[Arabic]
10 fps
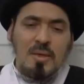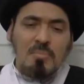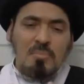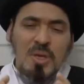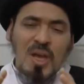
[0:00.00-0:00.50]

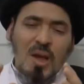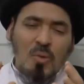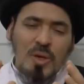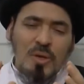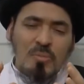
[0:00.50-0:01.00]

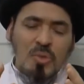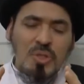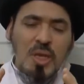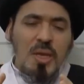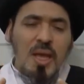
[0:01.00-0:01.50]
بنحو
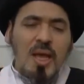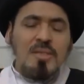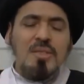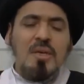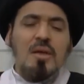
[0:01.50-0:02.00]

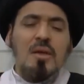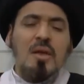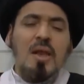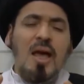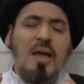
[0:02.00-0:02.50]
متناسق
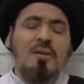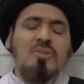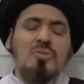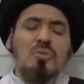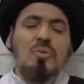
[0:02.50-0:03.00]
لا
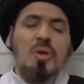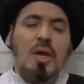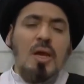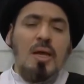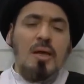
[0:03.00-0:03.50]
يصدر
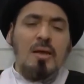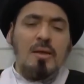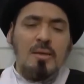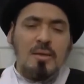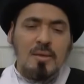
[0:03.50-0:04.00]
الا
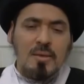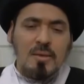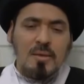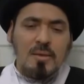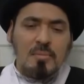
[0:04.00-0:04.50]

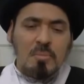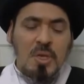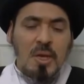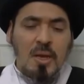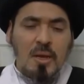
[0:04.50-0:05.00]

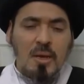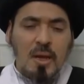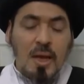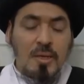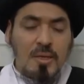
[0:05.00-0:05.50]
من
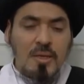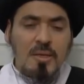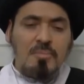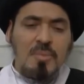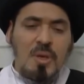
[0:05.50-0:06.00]

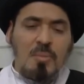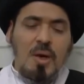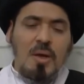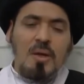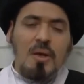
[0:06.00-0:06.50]
الحكيم
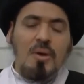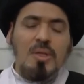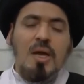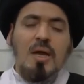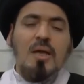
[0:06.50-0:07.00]
تبارك
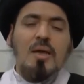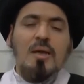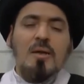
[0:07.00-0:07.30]
وتعالى